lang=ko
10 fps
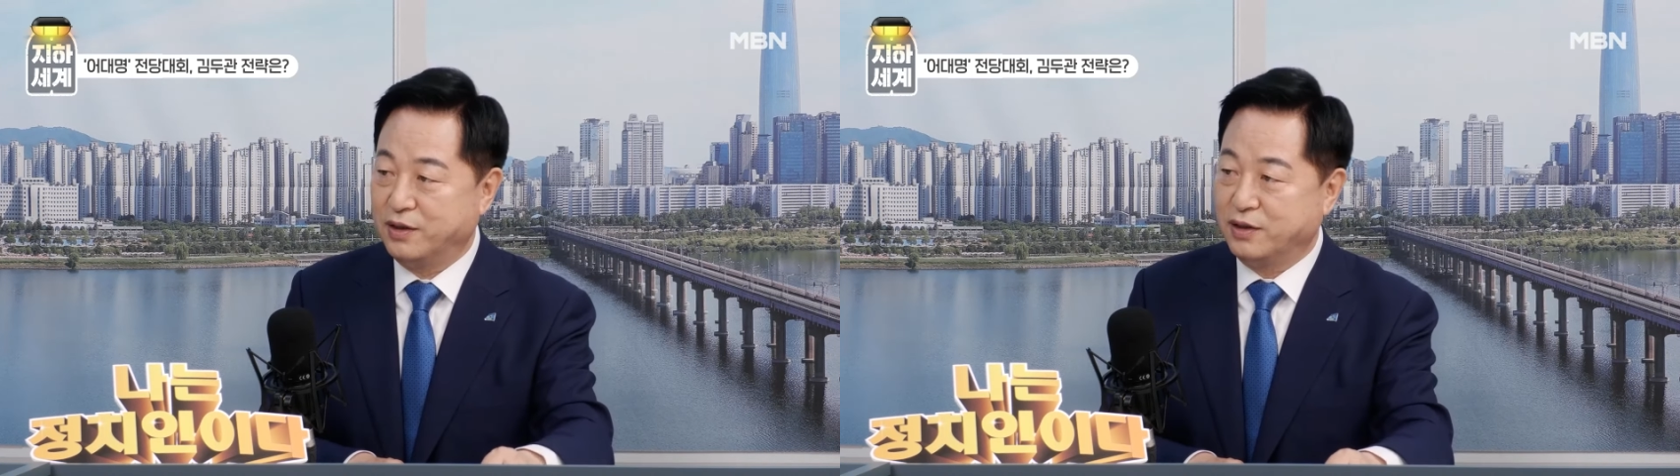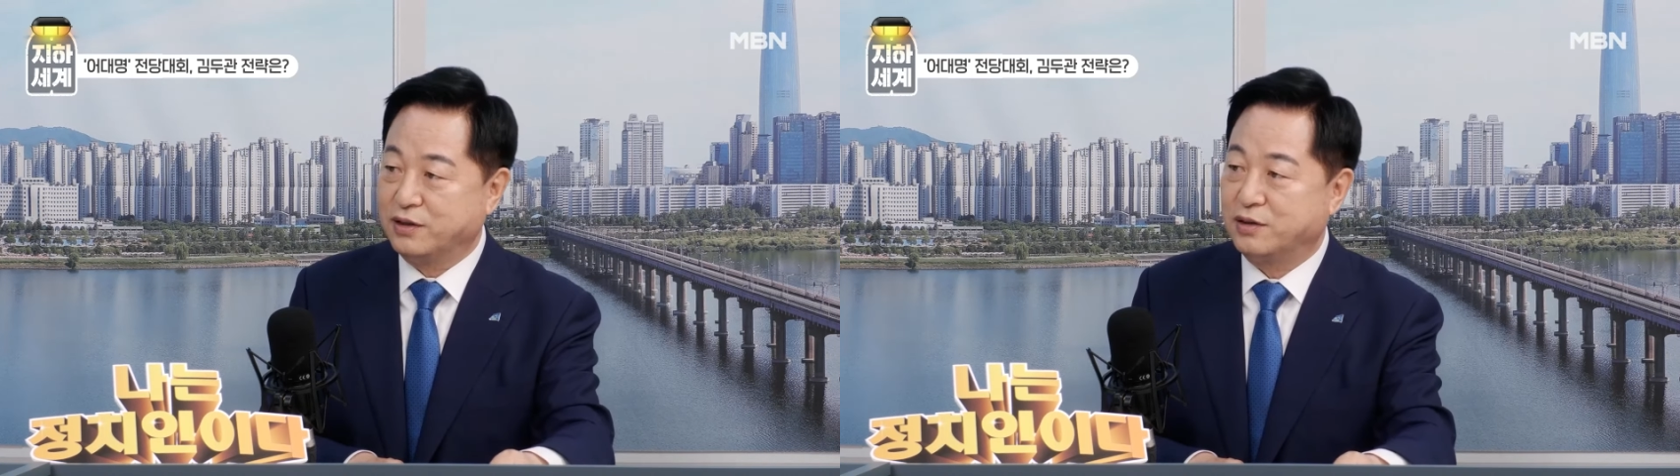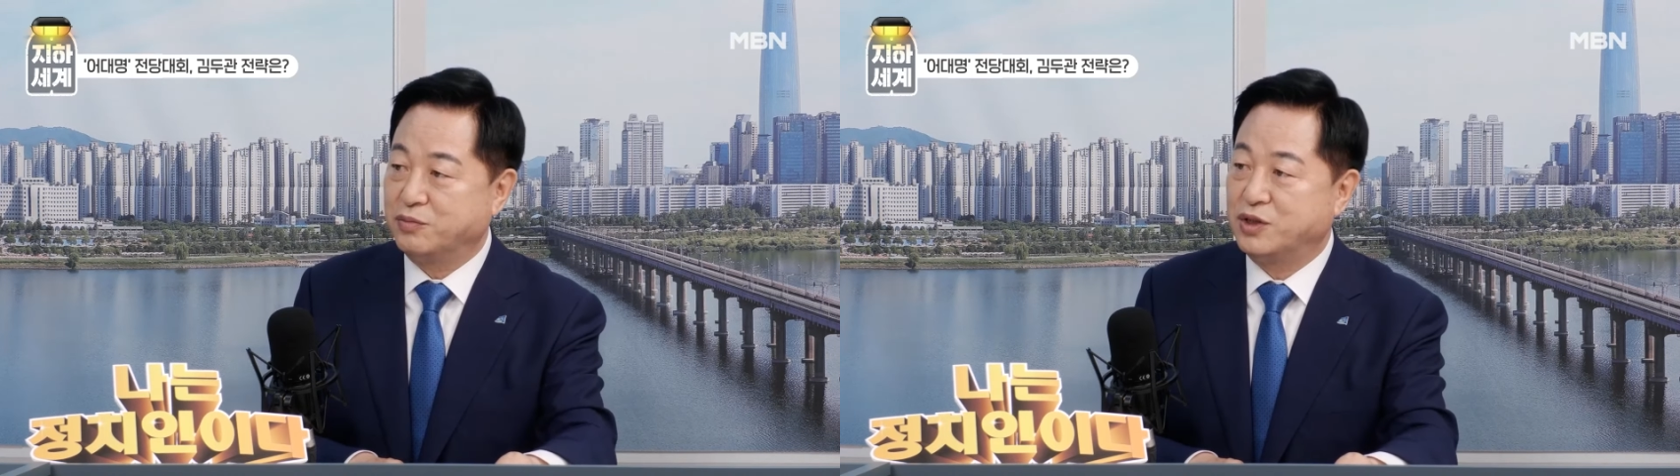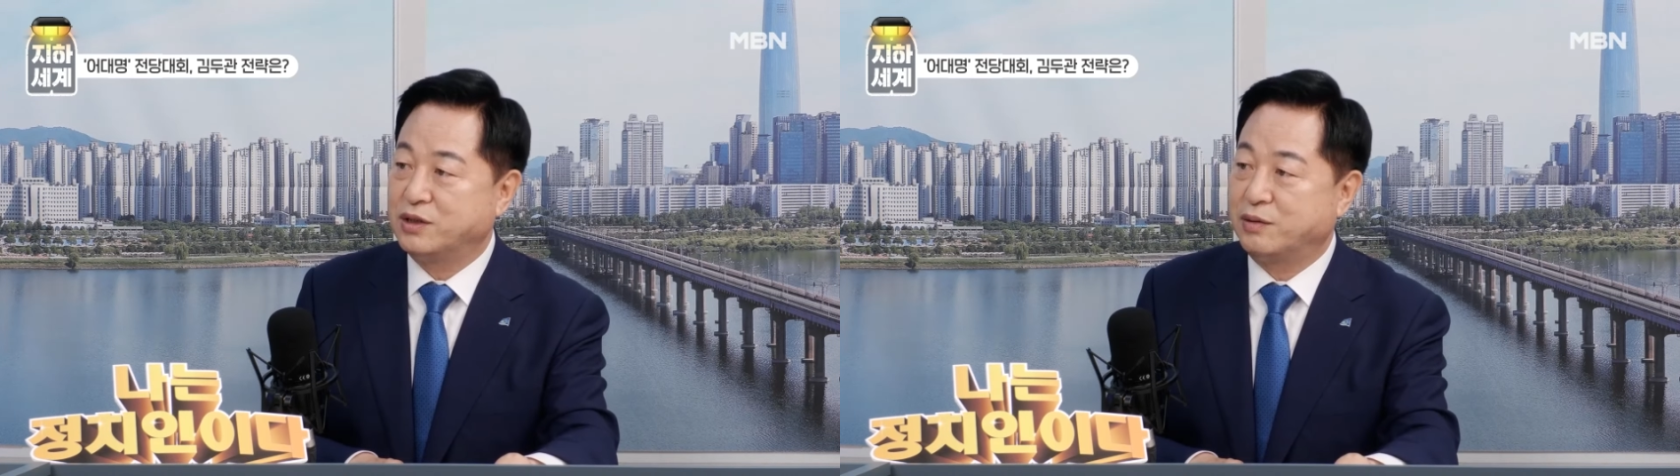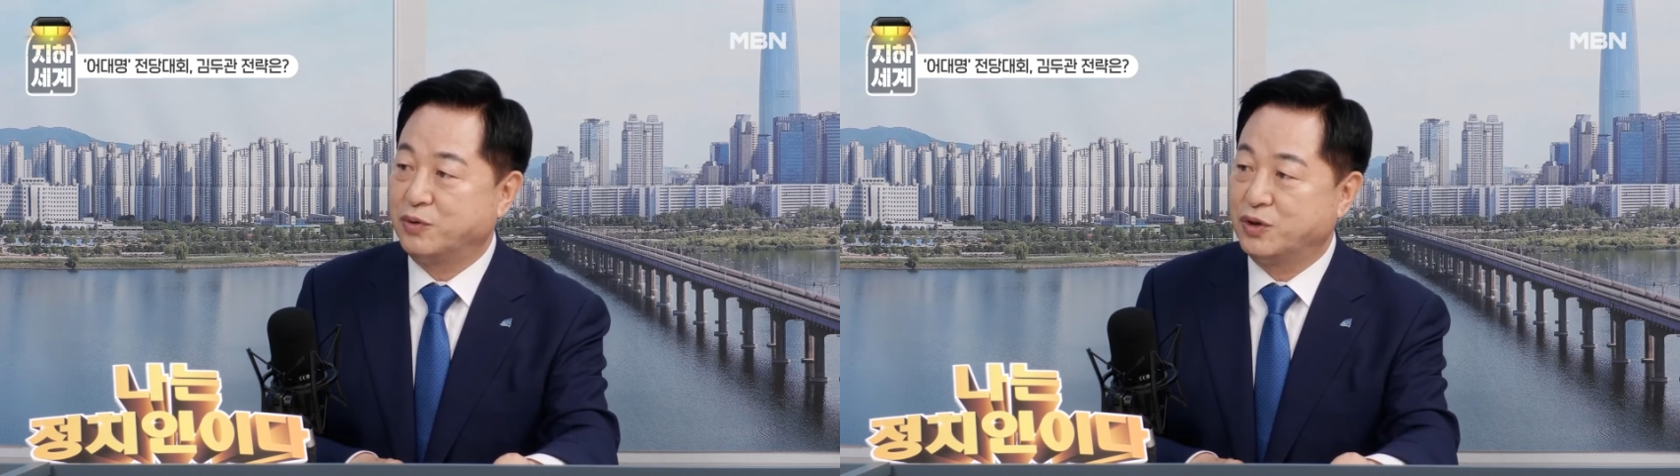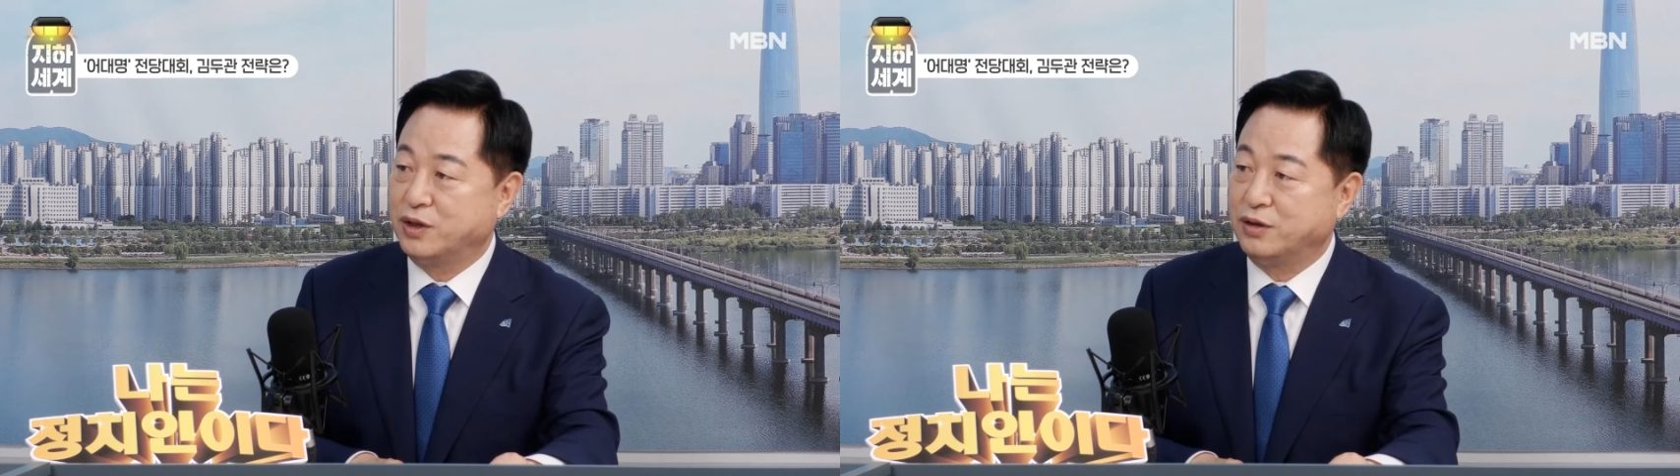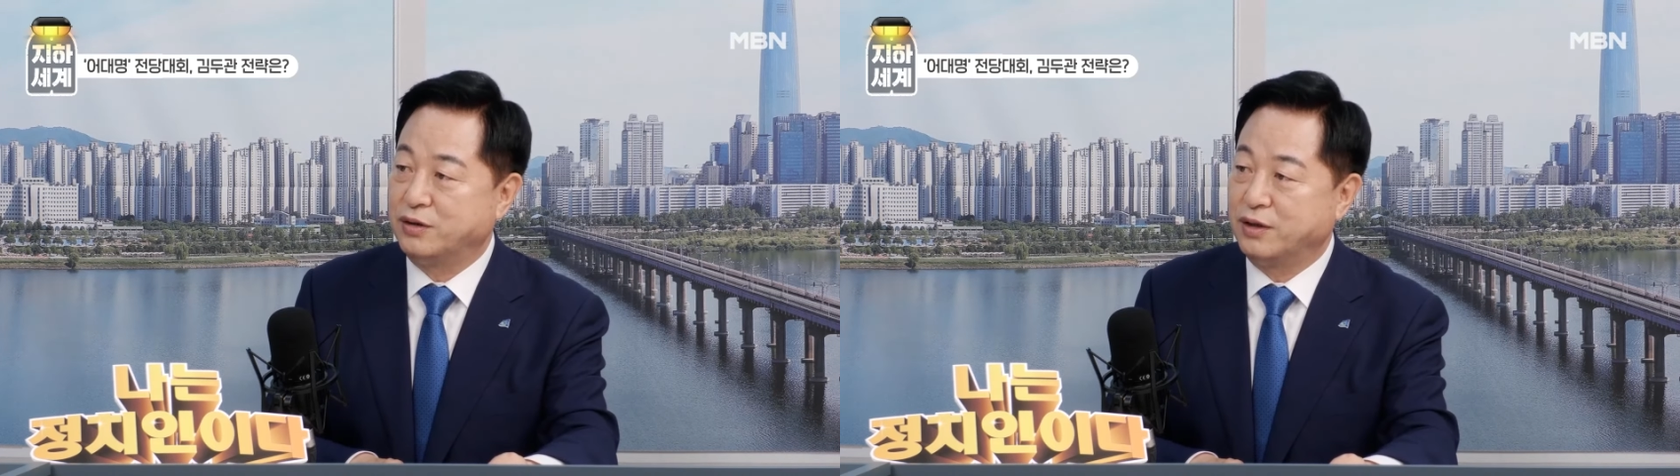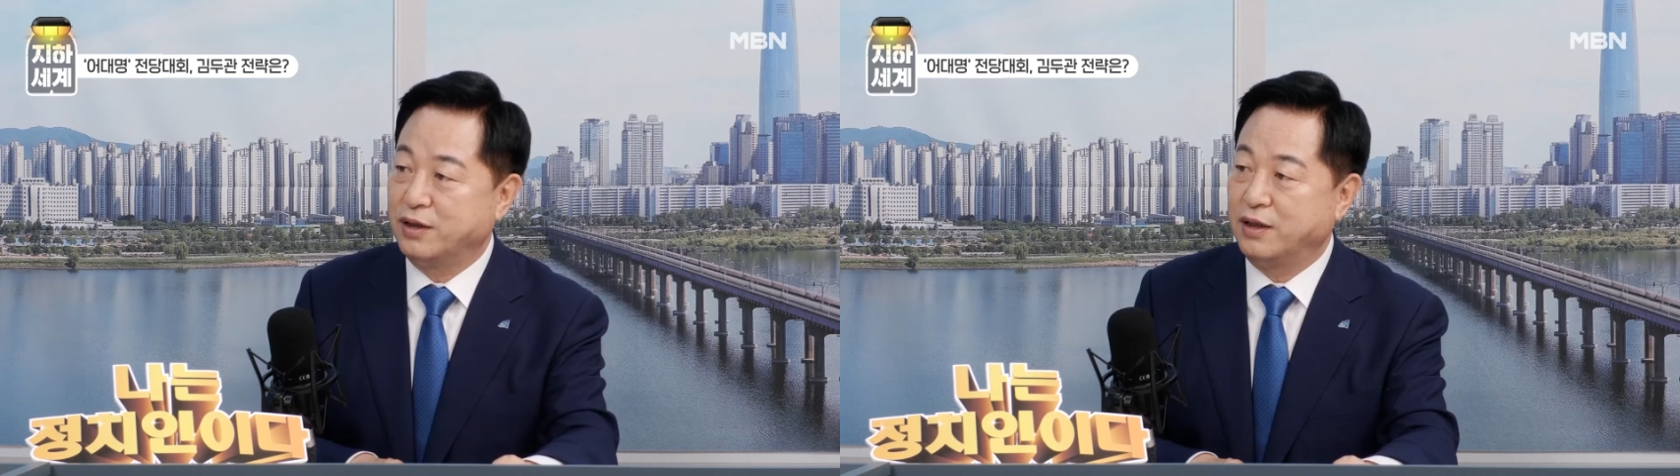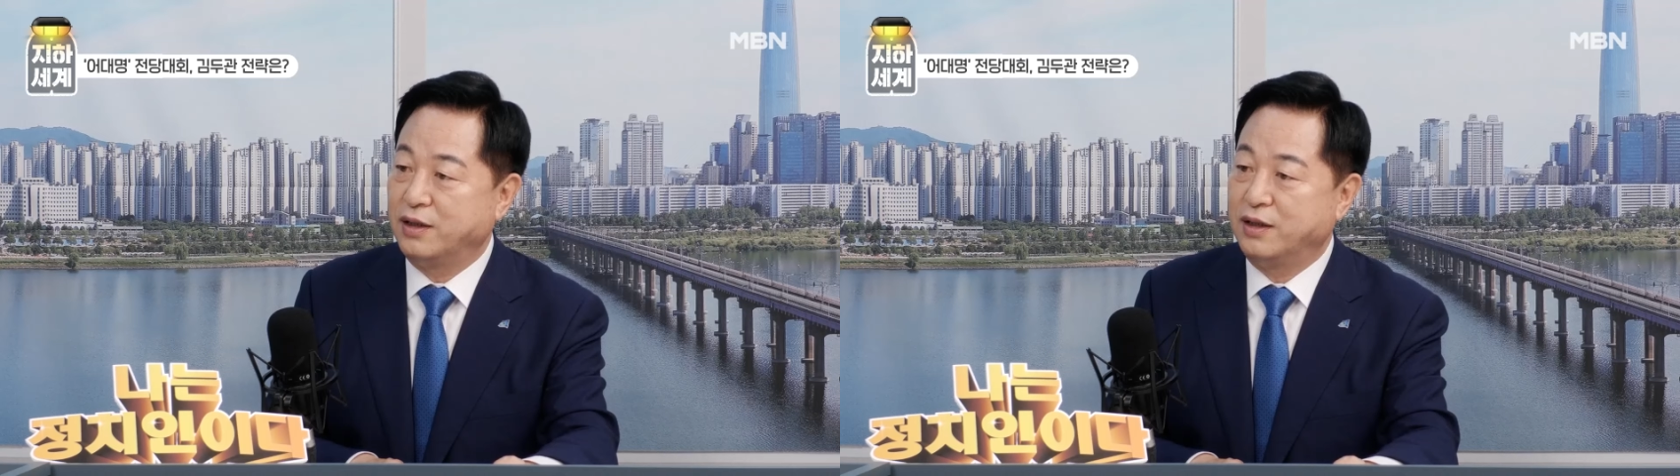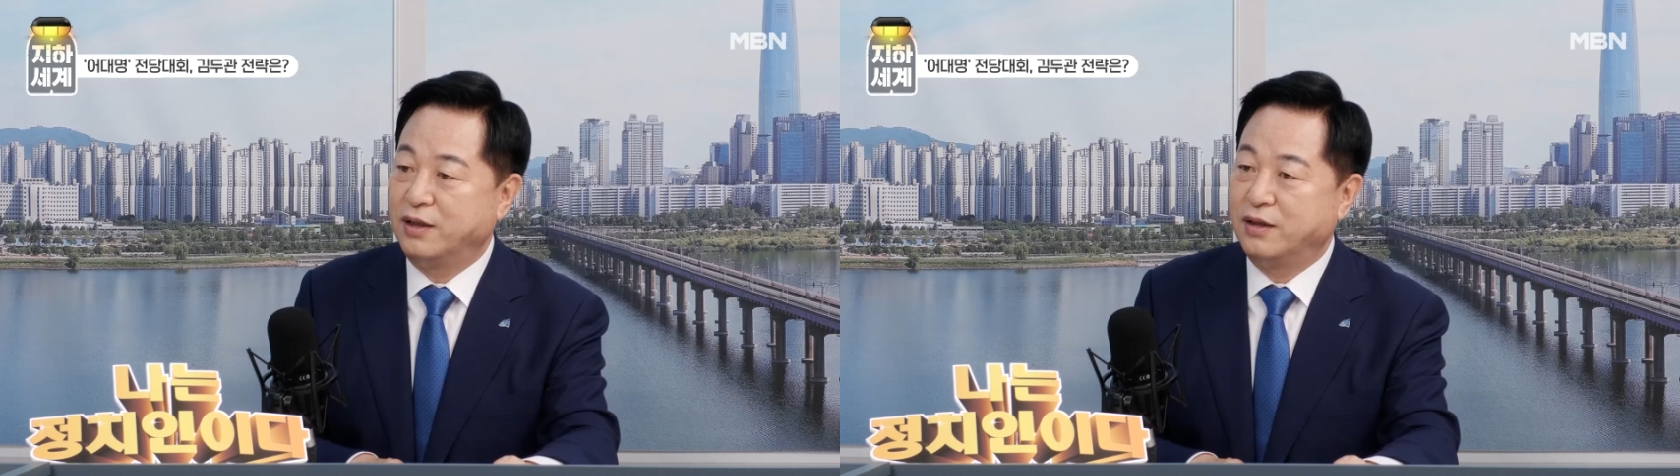0.73으로 졌는데
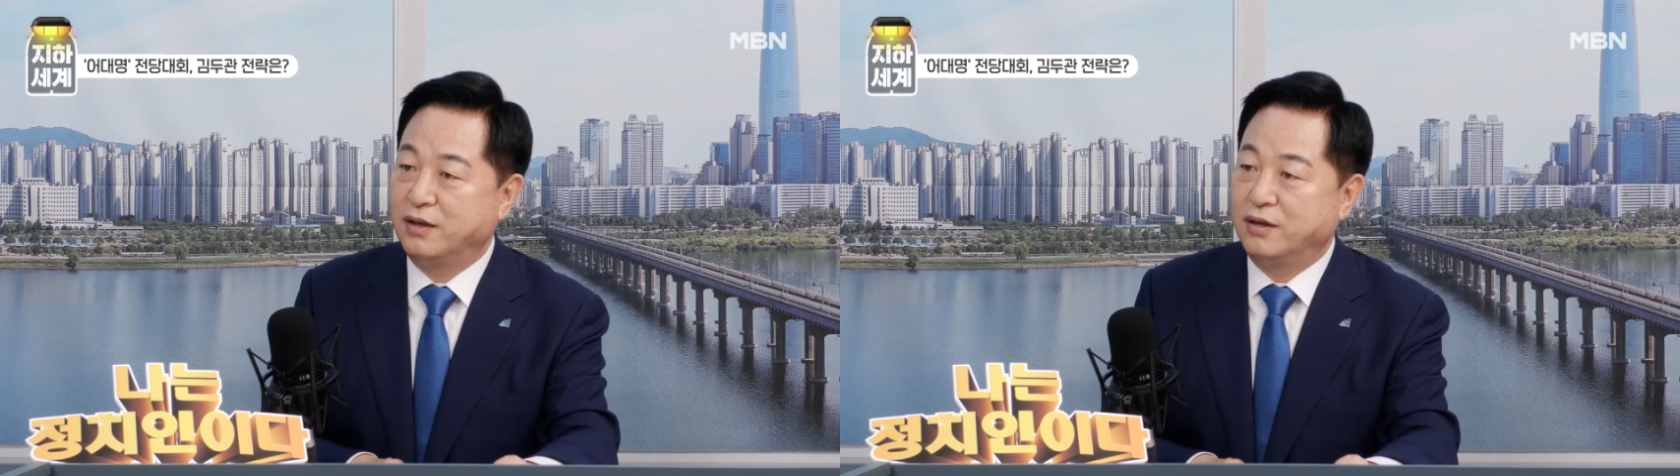네.